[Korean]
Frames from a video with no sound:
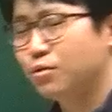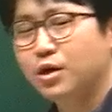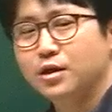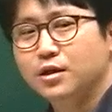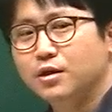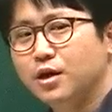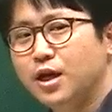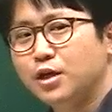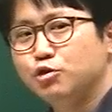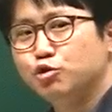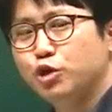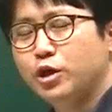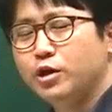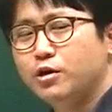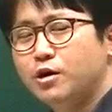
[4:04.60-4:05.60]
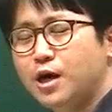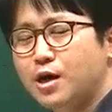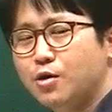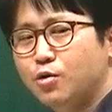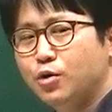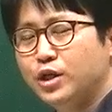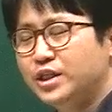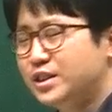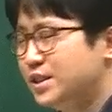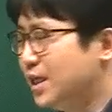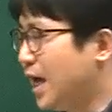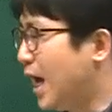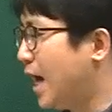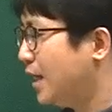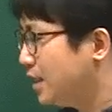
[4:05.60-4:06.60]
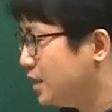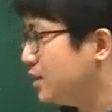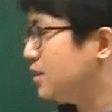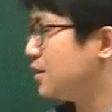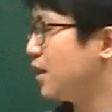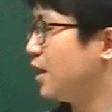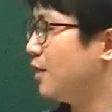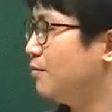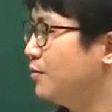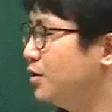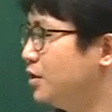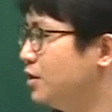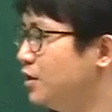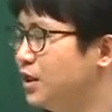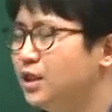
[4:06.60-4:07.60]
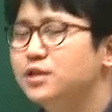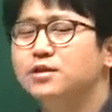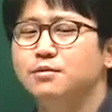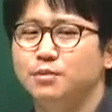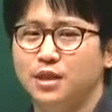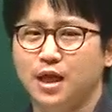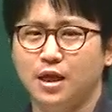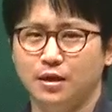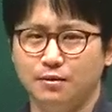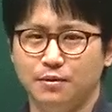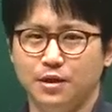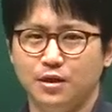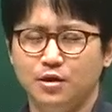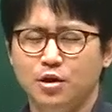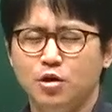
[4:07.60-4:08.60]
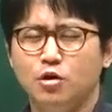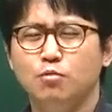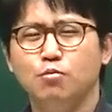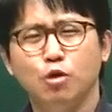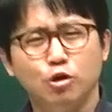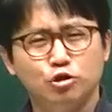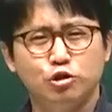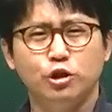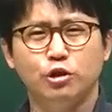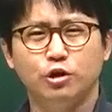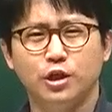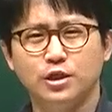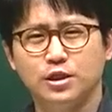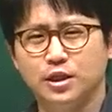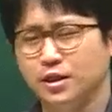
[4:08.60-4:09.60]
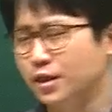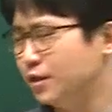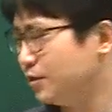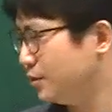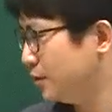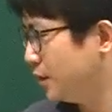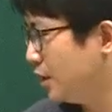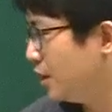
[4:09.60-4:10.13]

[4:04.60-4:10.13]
뭐가 된 거야? 쉐어하고 있지 않은 사람들이 있습니다. 이런 말. 뭘 쉐어하지 않아요?